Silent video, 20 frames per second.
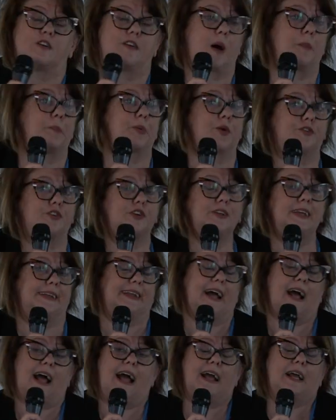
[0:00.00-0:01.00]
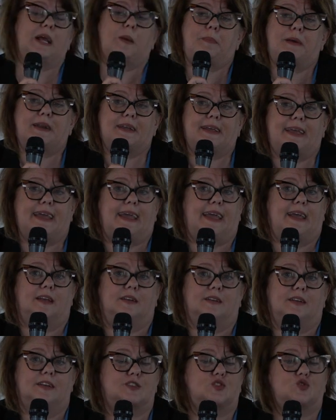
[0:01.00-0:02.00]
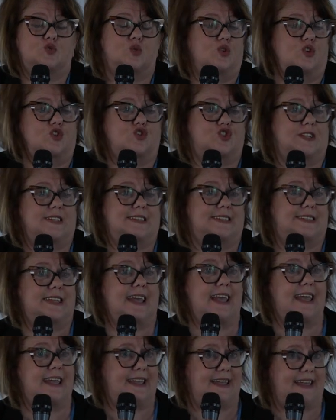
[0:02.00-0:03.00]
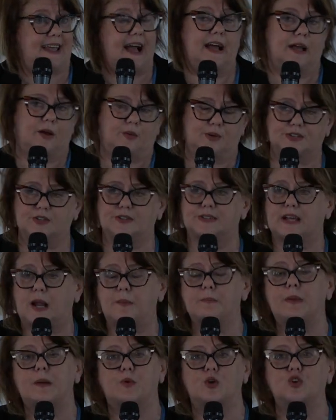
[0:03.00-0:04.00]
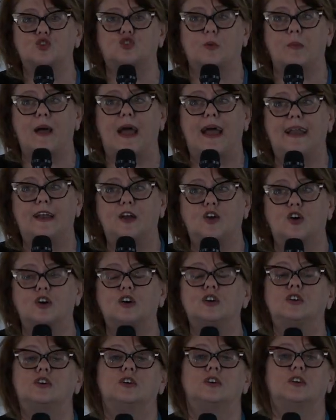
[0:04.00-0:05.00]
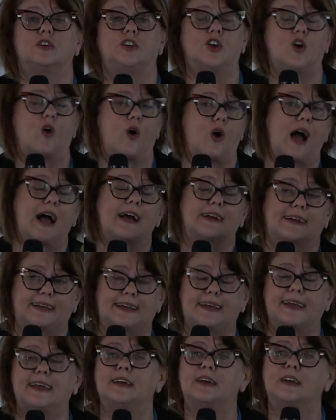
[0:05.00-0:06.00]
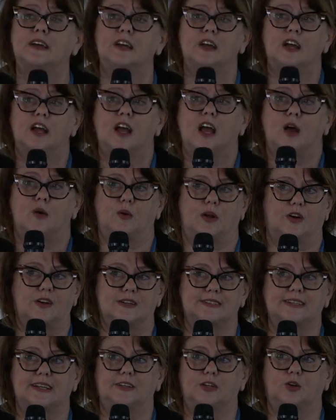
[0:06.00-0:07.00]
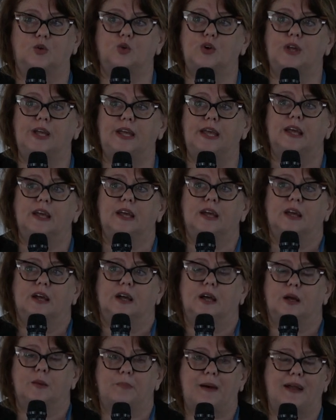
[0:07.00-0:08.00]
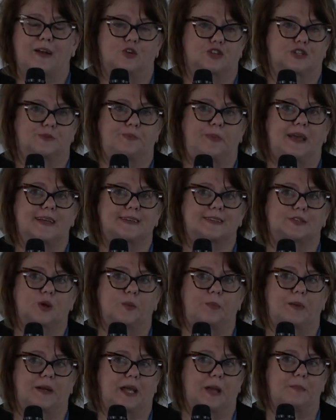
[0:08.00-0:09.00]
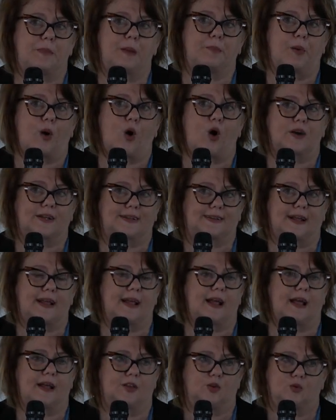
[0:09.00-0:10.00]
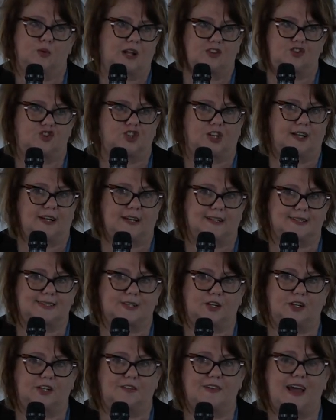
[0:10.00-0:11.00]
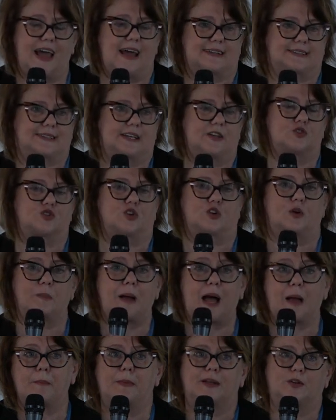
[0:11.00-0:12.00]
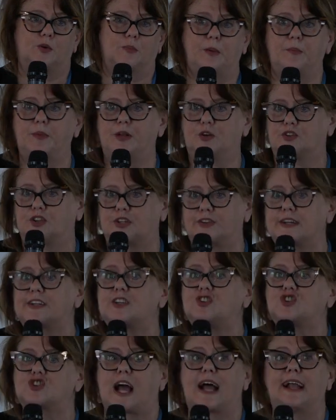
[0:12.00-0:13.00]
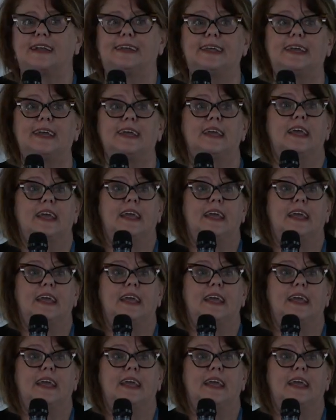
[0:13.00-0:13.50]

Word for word: o va approfondita, anche perché nessuno ci insegna, e questo sarebbe molto bello, io anche, è una cosa di cui eh, parlo spesso perché mi porta di una generazione diversa, io sono mamma di un bambino di 13 anni